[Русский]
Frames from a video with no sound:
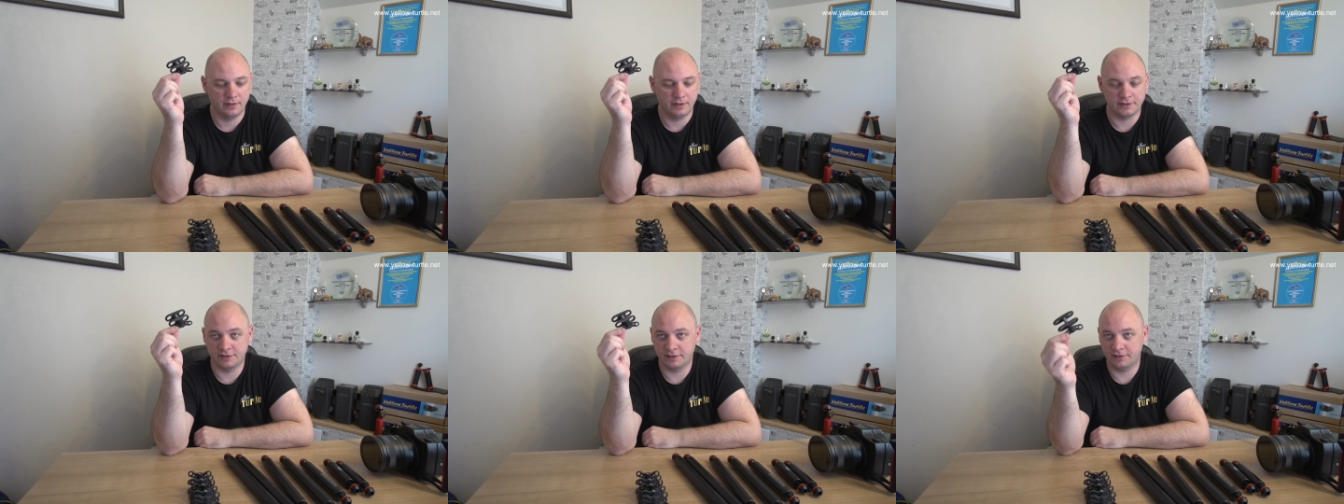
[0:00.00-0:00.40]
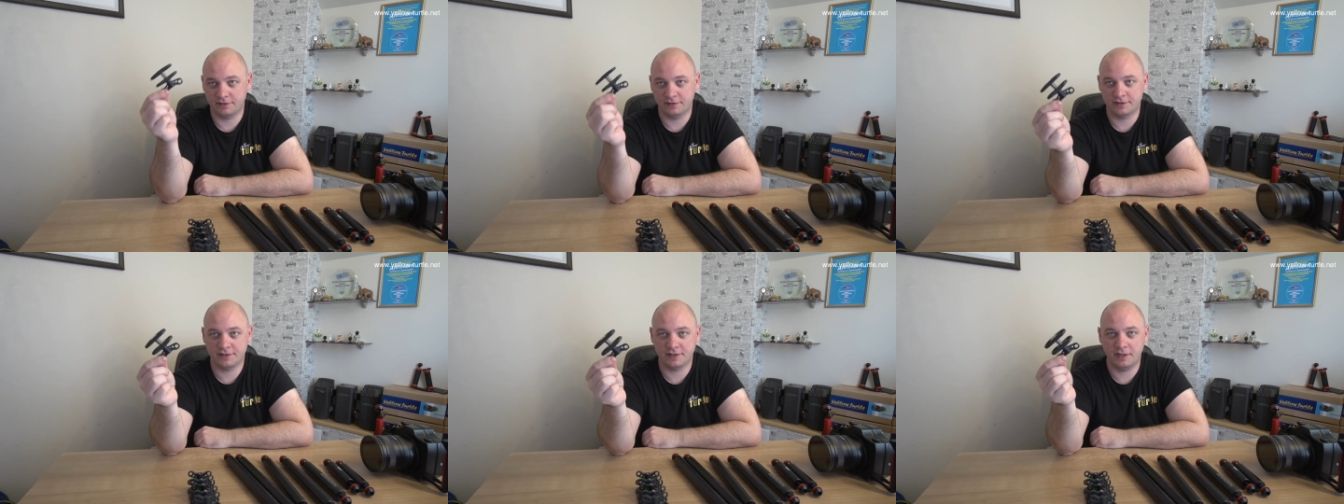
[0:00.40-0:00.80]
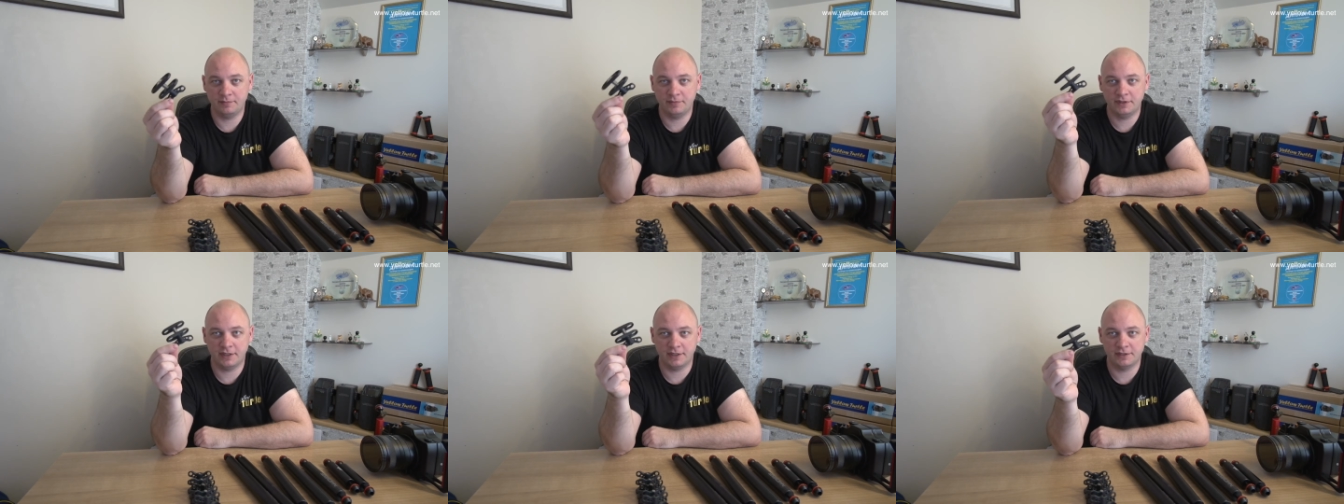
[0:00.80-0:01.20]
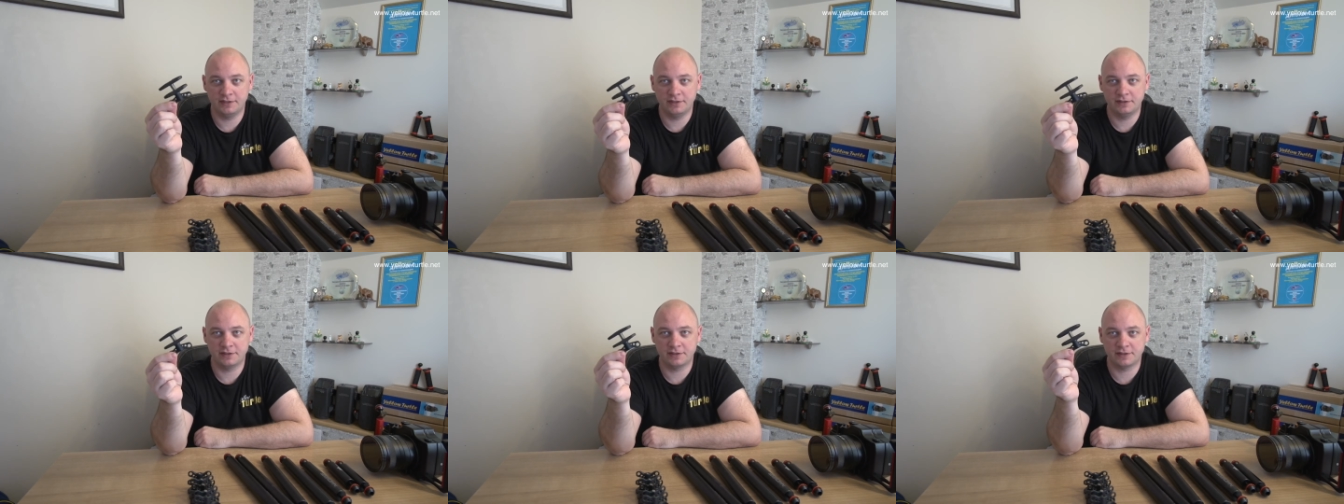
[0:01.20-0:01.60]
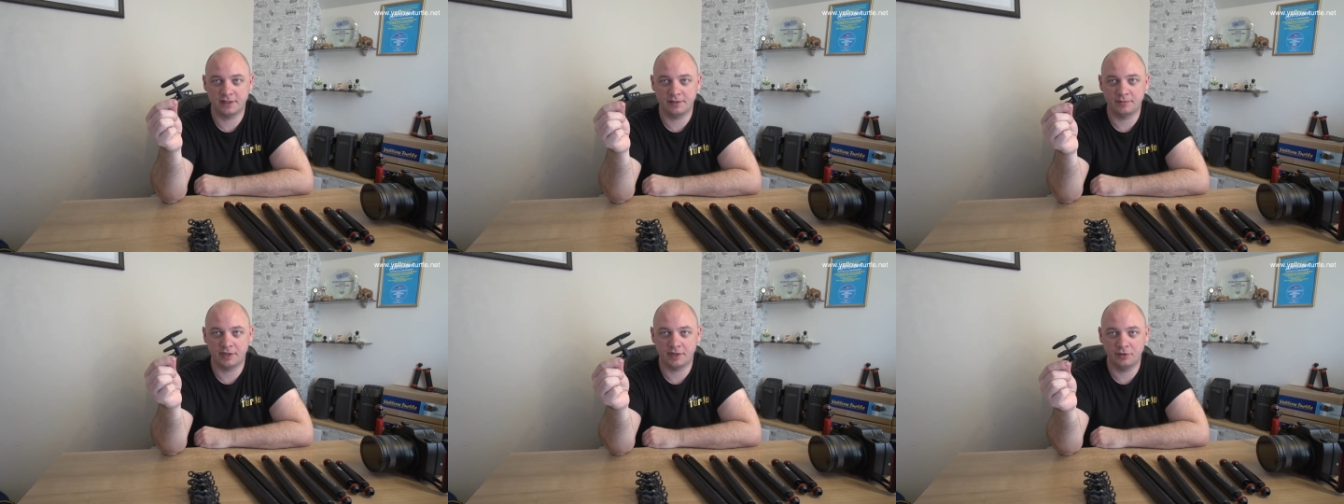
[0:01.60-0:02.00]
Это, наверное, самый, один из
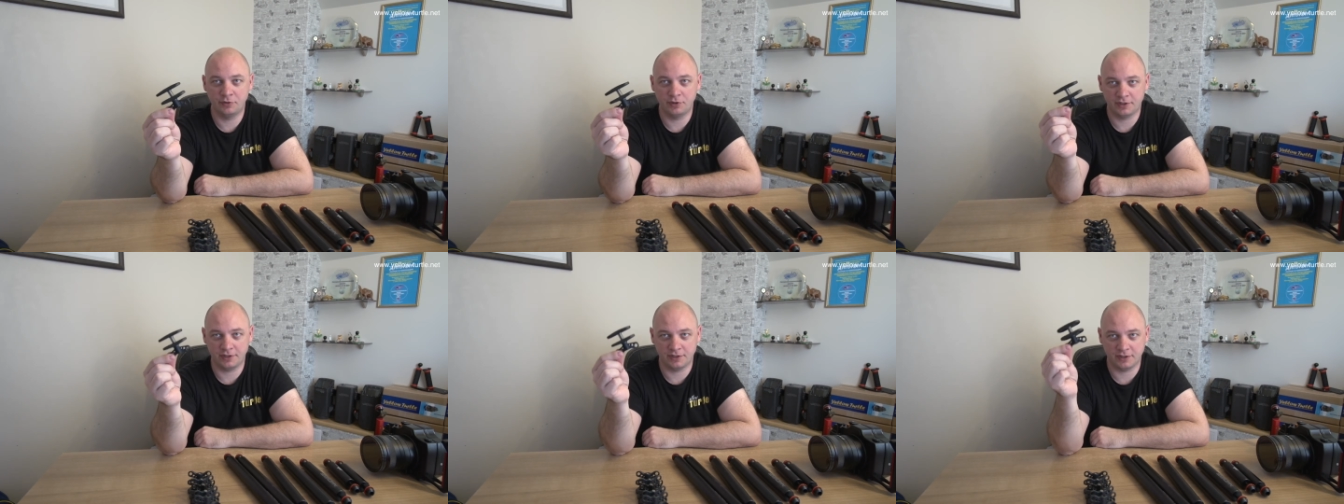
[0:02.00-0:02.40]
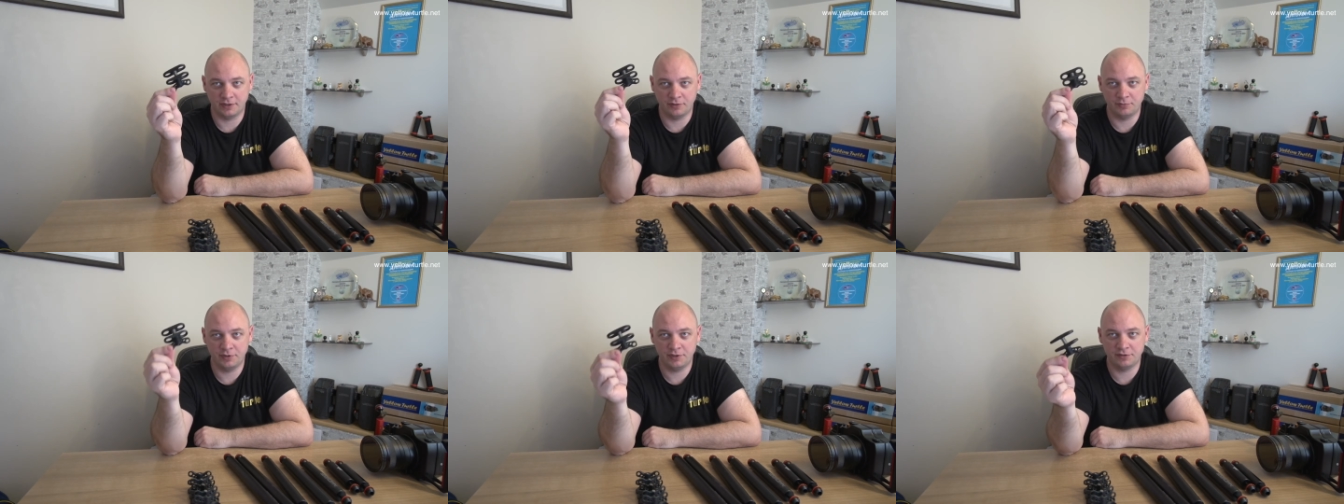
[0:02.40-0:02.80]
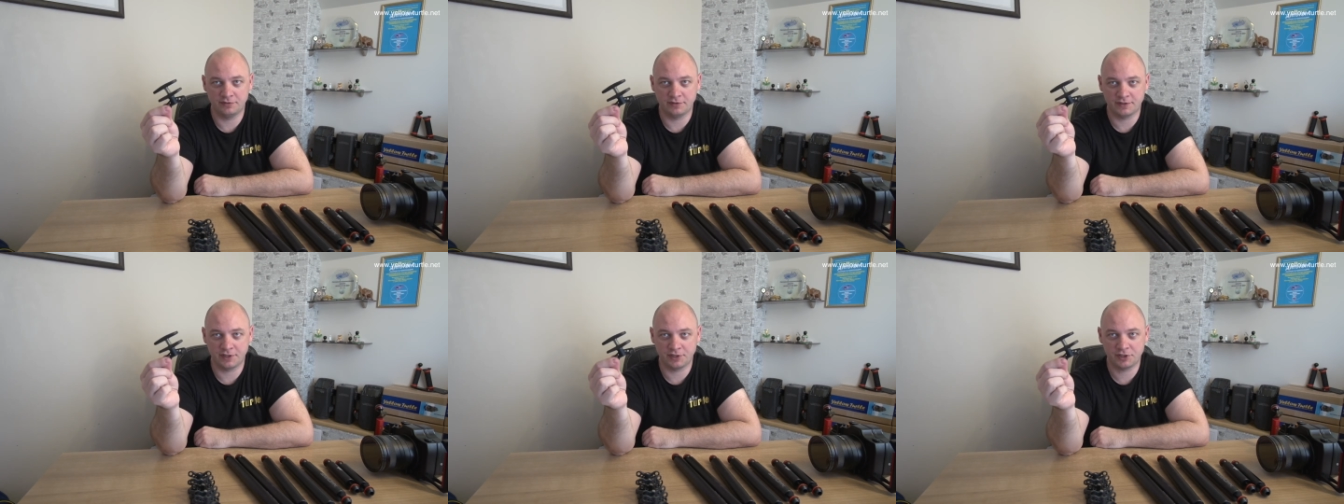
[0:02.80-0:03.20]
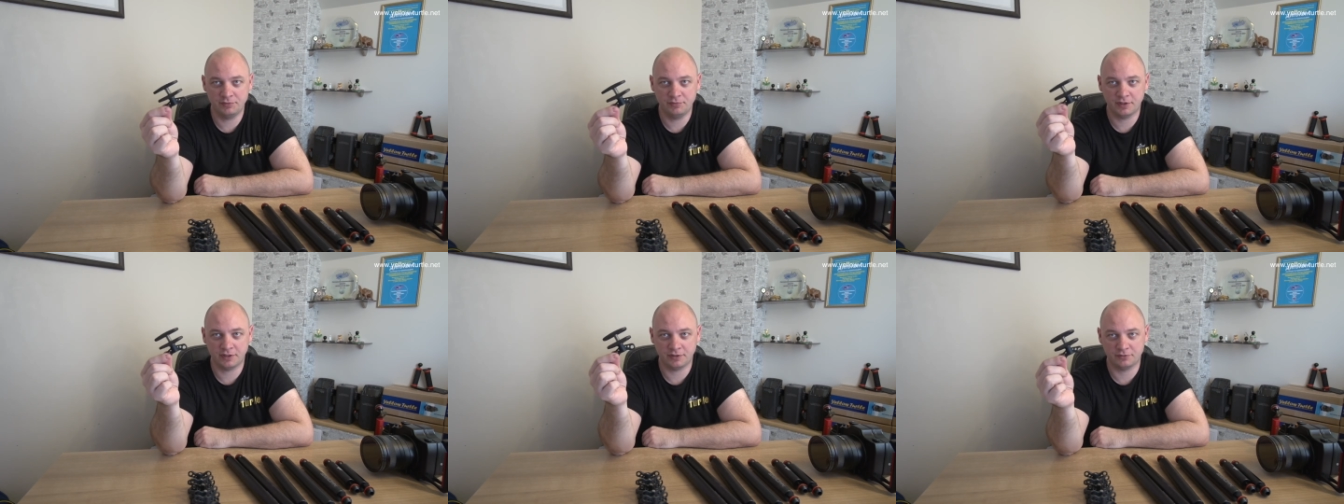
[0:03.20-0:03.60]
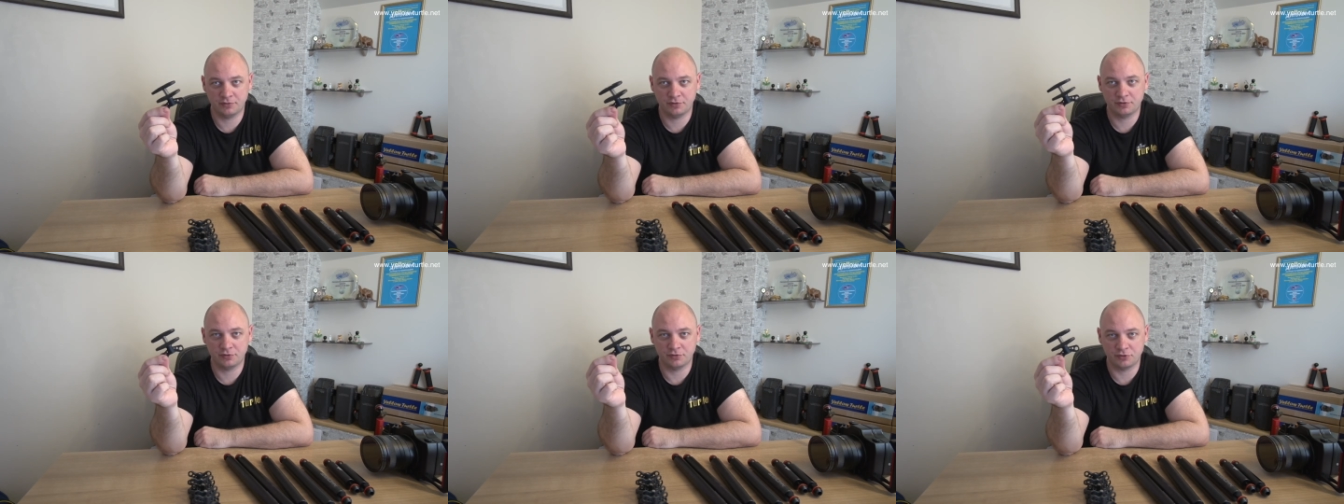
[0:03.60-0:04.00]
самых легких алюминиевых зажимов,
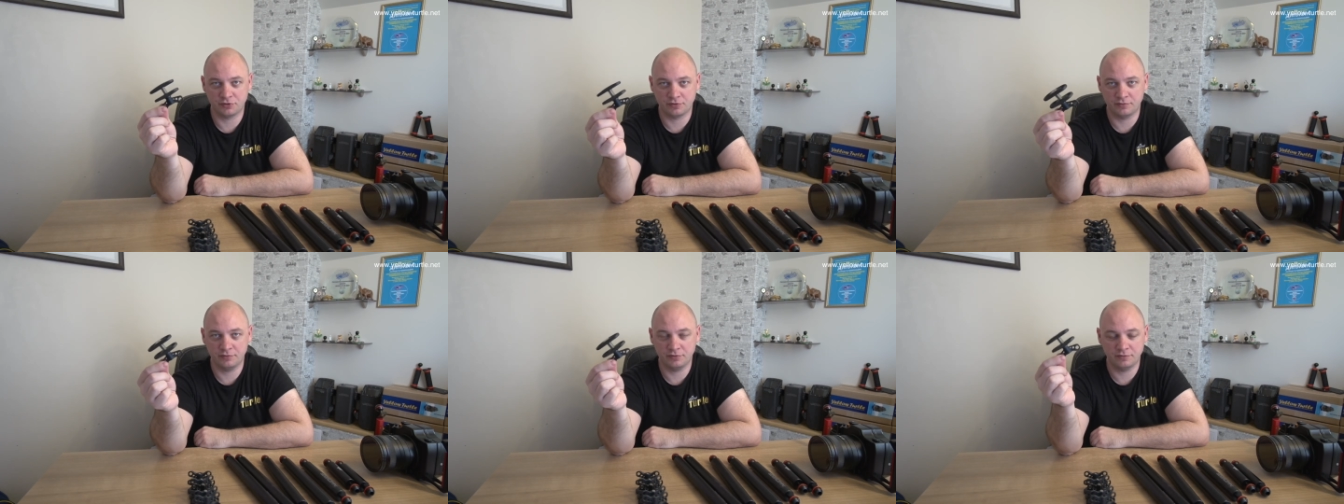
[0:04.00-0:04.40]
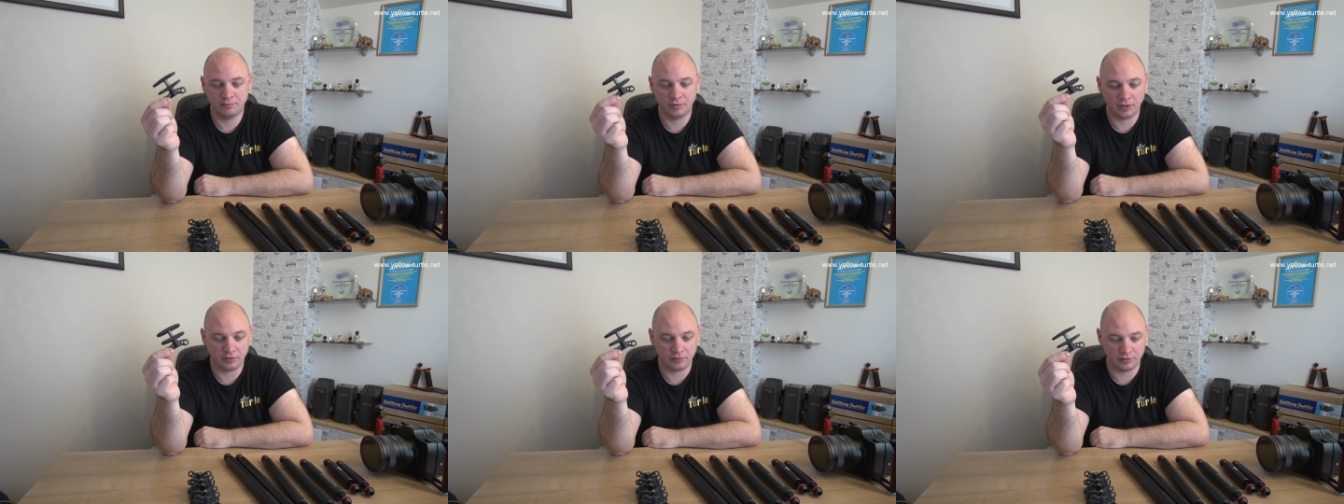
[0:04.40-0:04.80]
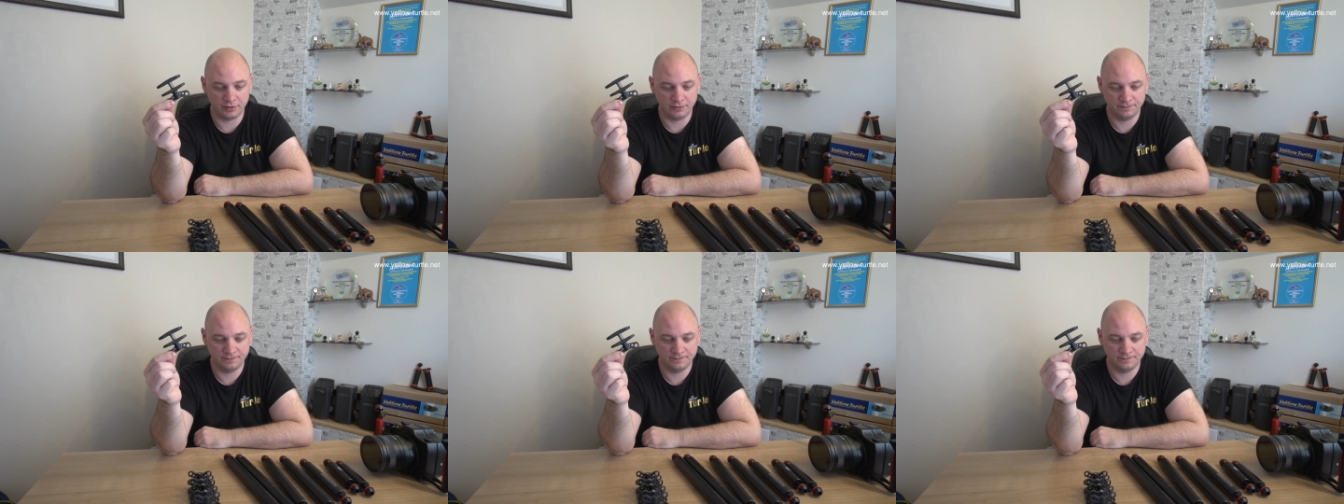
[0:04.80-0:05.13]
которые существуют в природе.